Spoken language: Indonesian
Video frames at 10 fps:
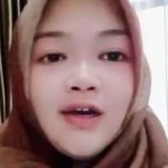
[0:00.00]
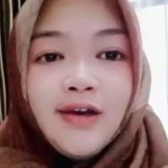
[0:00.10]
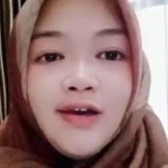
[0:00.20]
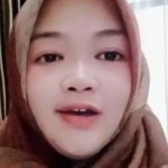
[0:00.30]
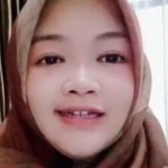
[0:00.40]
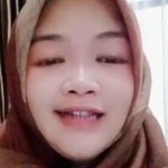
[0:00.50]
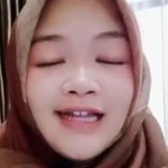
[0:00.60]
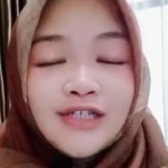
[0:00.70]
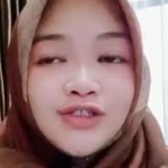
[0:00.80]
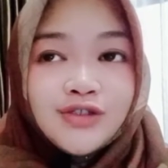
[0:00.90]
Oke, okay,
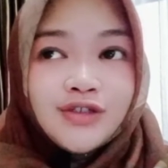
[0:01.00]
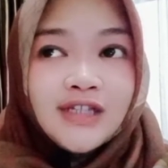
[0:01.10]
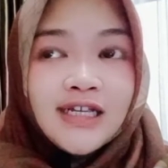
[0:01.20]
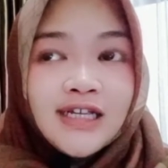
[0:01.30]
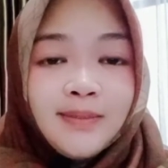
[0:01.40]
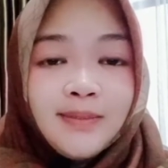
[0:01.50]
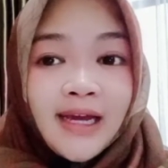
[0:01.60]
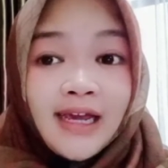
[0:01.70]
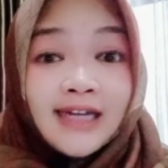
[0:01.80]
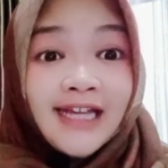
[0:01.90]
lanjut ke
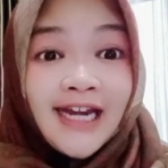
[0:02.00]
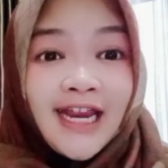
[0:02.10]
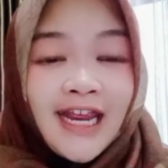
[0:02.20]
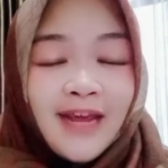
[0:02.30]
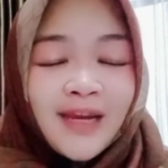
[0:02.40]
pemakaian krim.